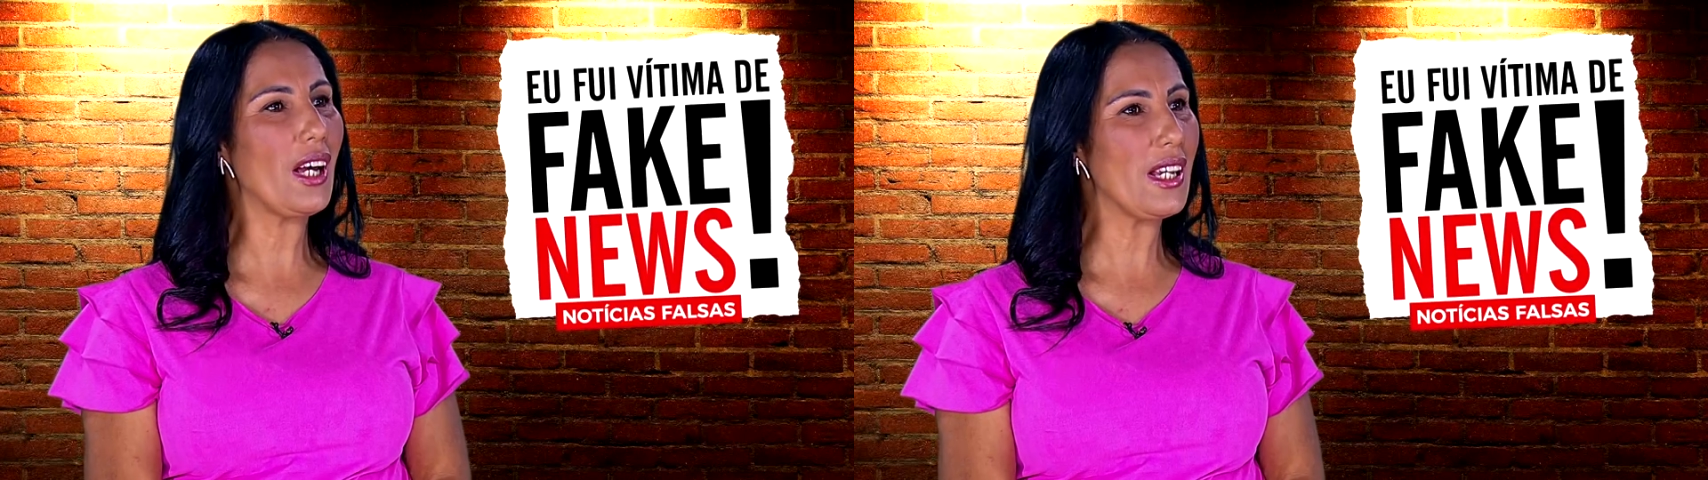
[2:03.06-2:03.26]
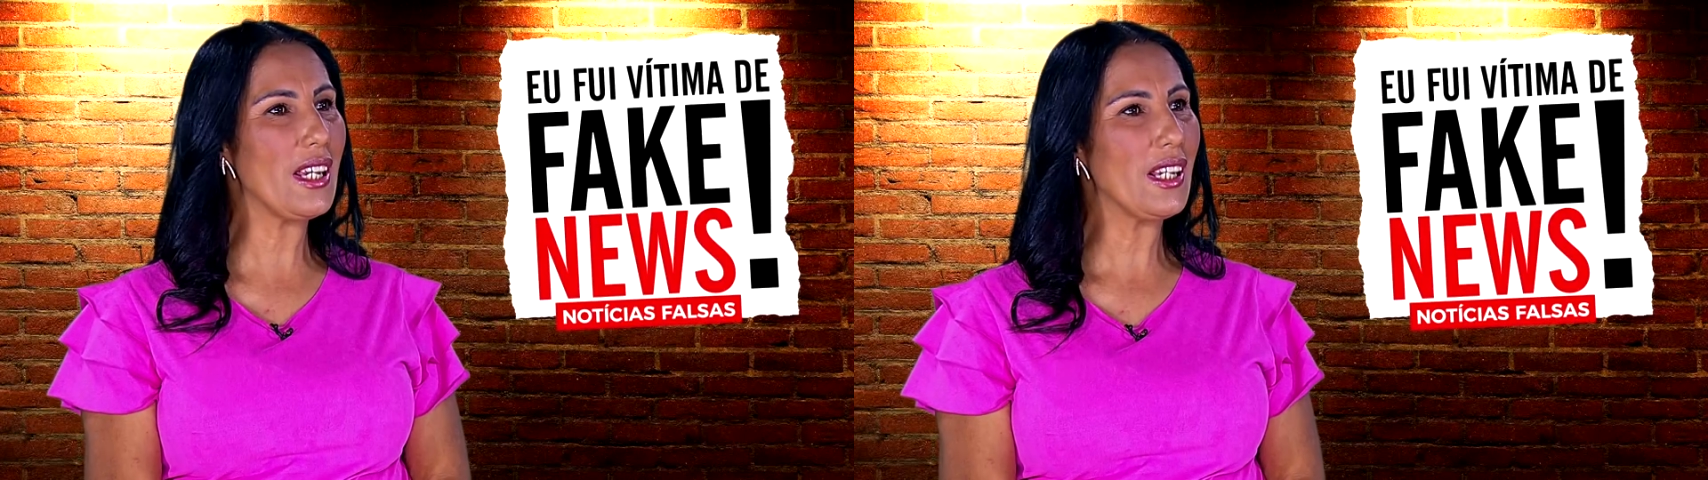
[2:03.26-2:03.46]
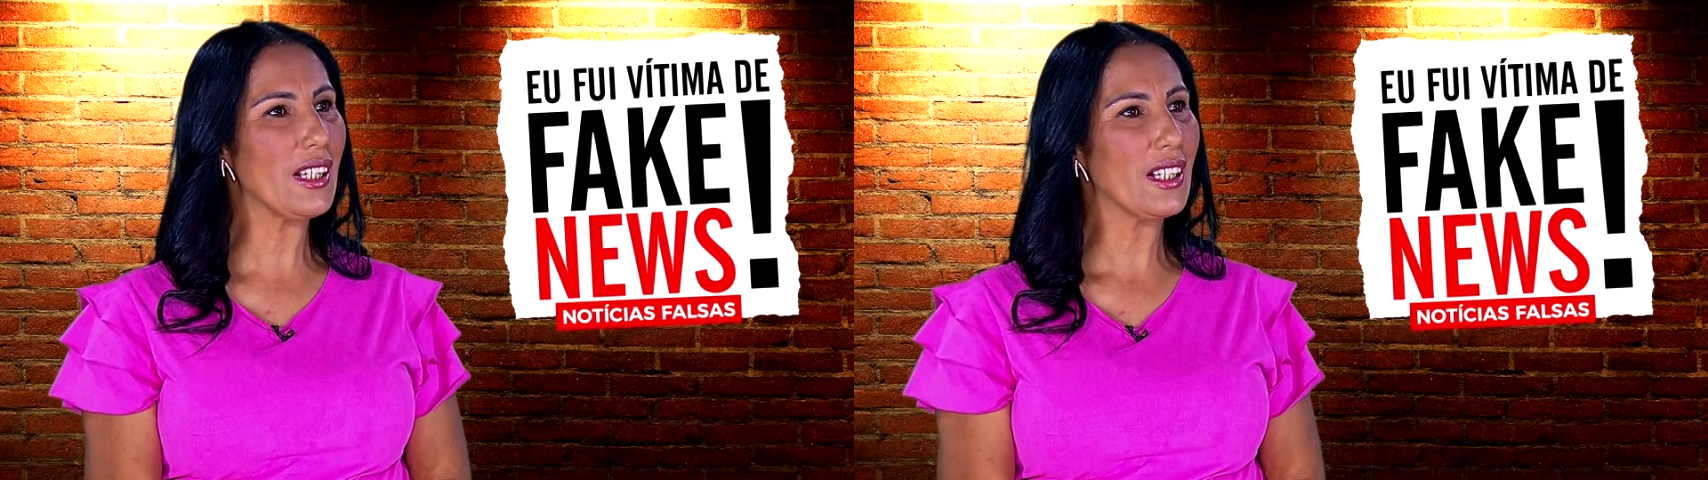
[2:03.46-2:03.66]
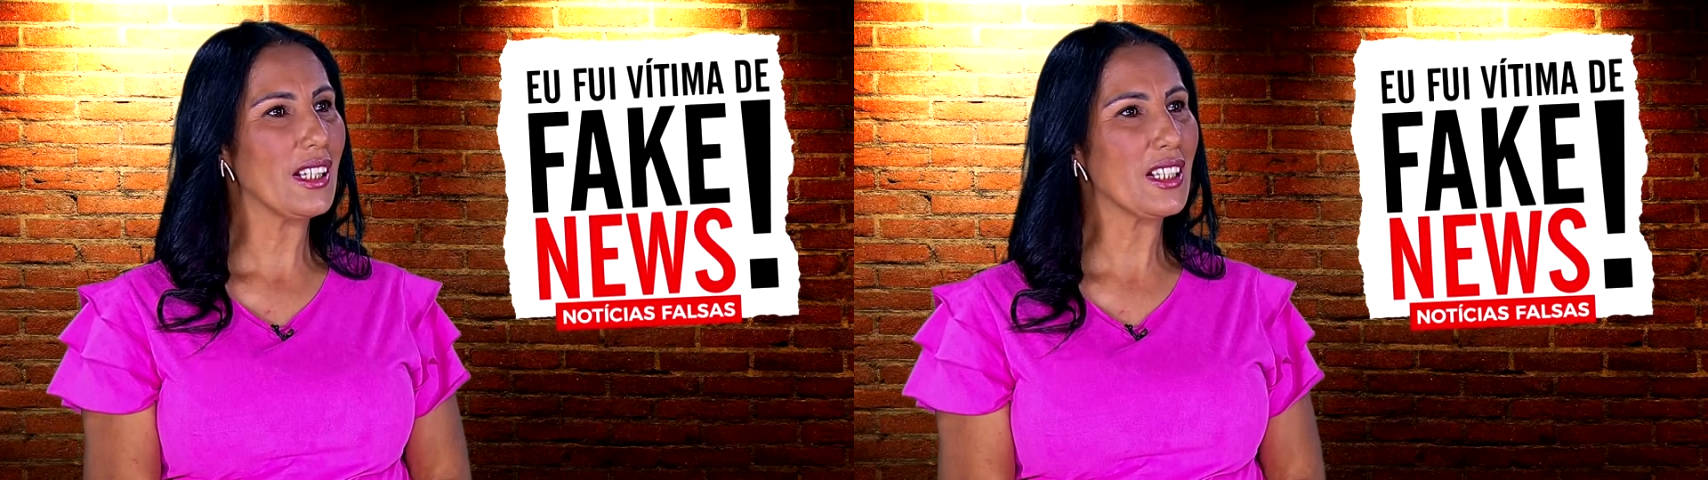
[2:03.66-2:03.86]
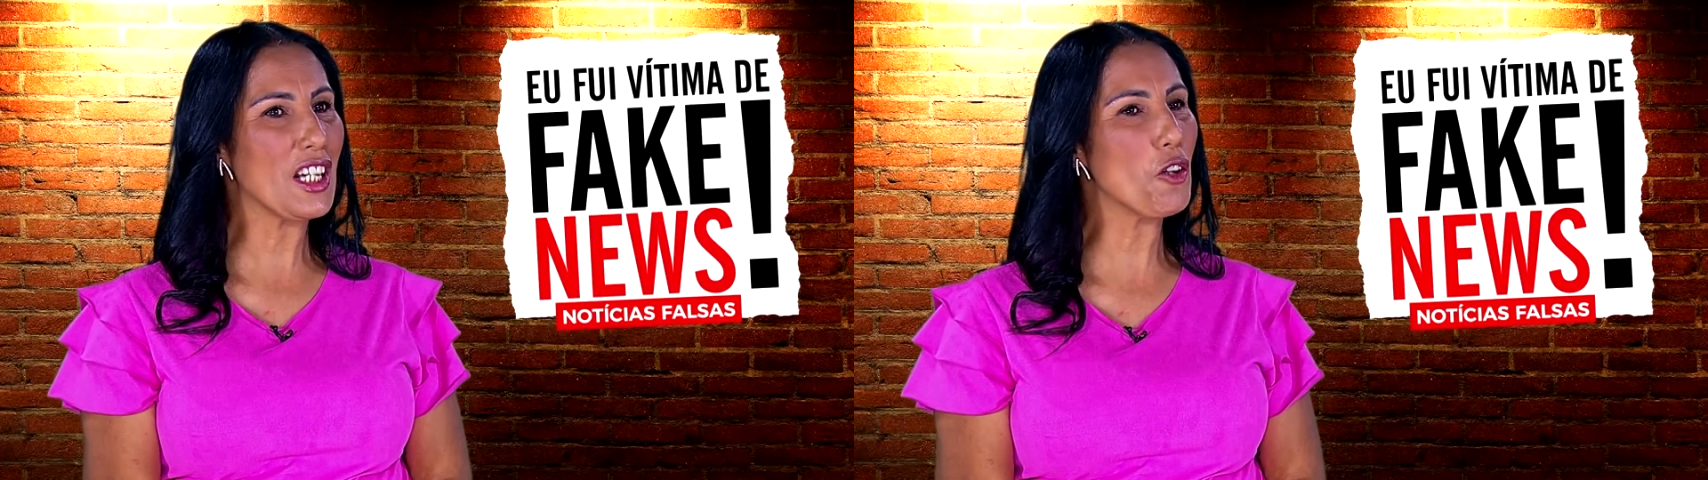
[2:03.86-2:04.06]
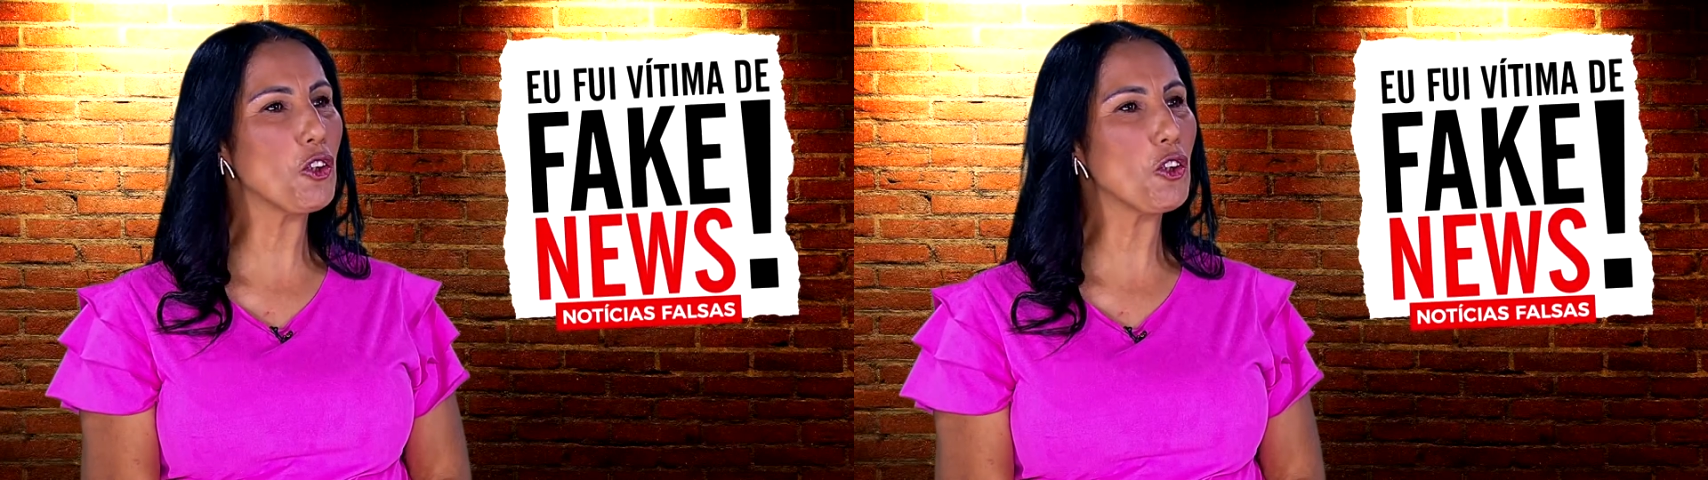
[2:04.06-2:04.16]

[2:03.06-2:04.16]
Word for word: aí que eu